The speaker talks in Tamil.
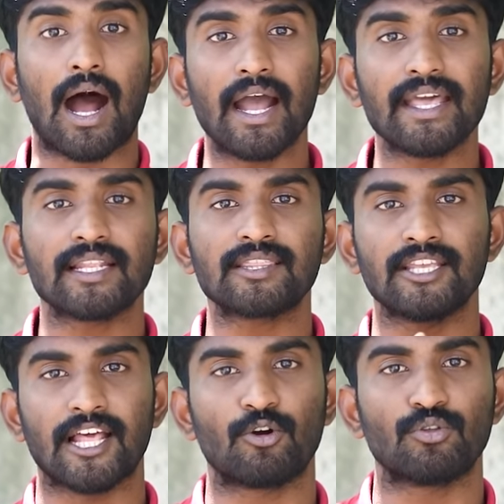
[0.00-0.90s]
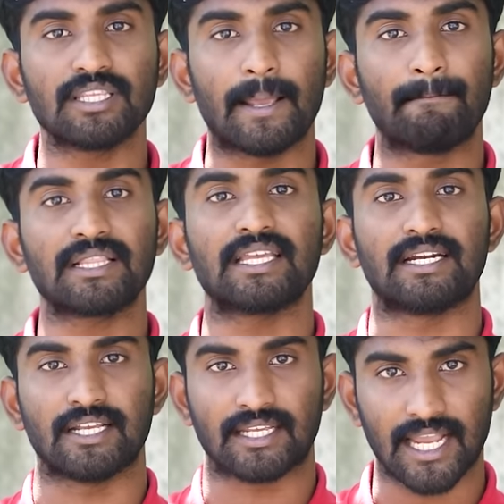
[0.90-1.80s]
ஆயிரத்தி எழுநூத்தி எண்பத்தி
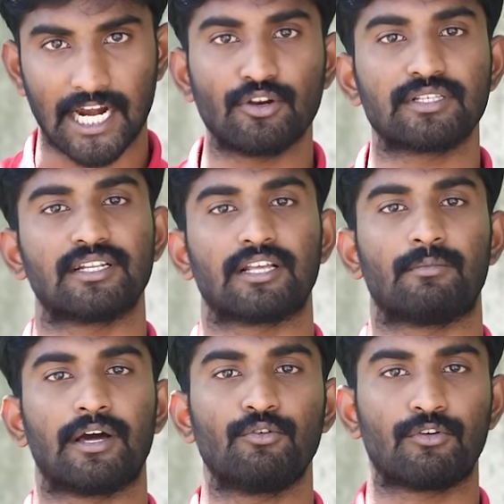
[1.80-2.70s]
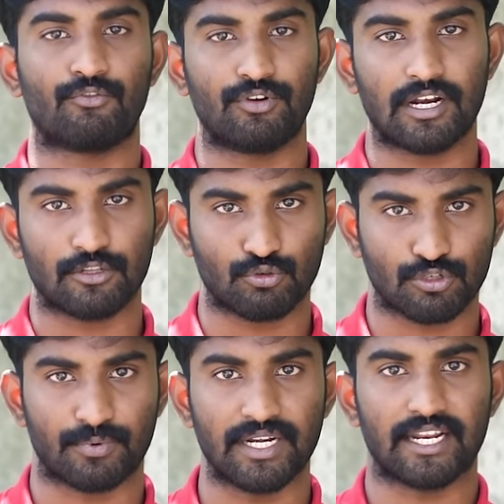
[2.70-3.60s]
எட்டு கேலரிஸ் இருக்கிற மாதிரி ஒரு ஃபுட்டை நான்
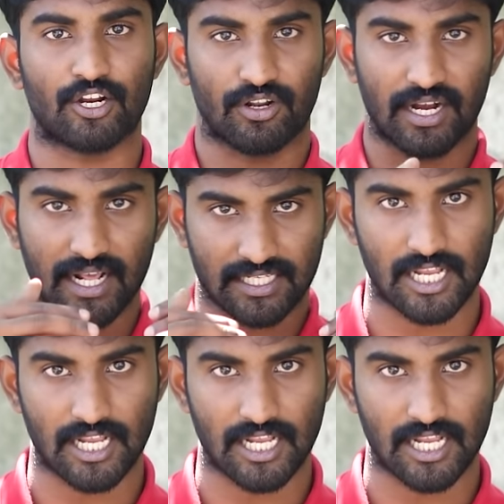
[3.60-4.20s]
சூஸ் பண்ணி ரெகுலராக நான்